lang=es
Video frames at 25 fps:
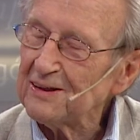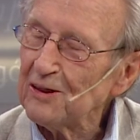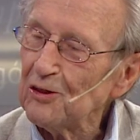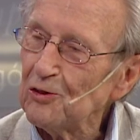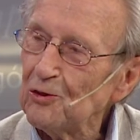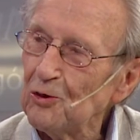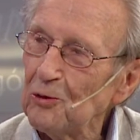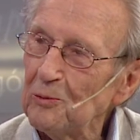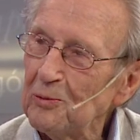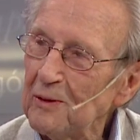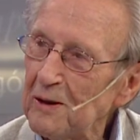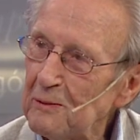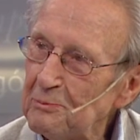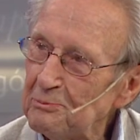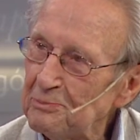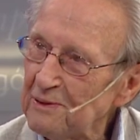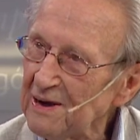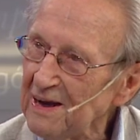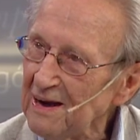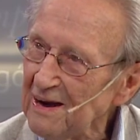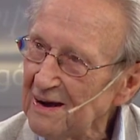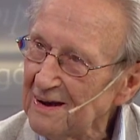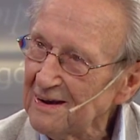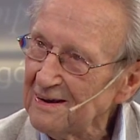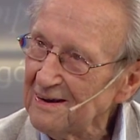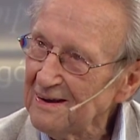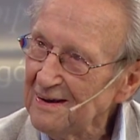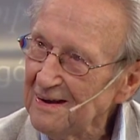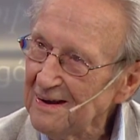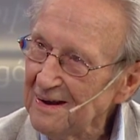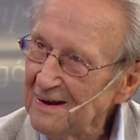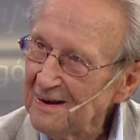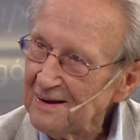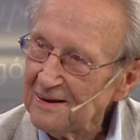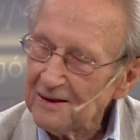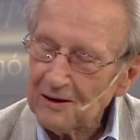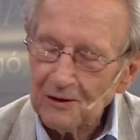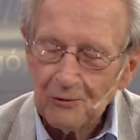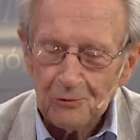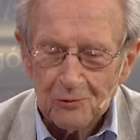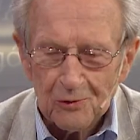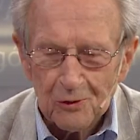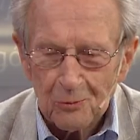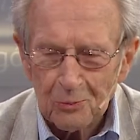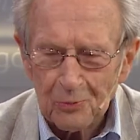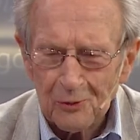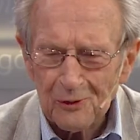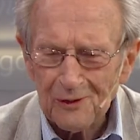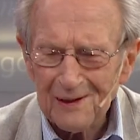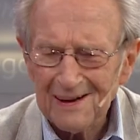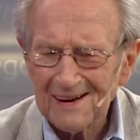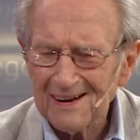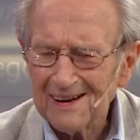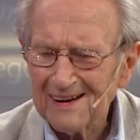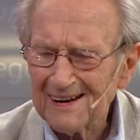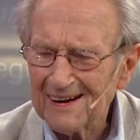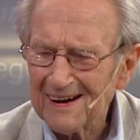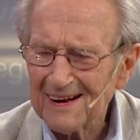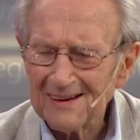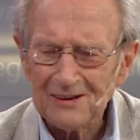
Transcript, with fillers: de doble espía. Y uno puede leer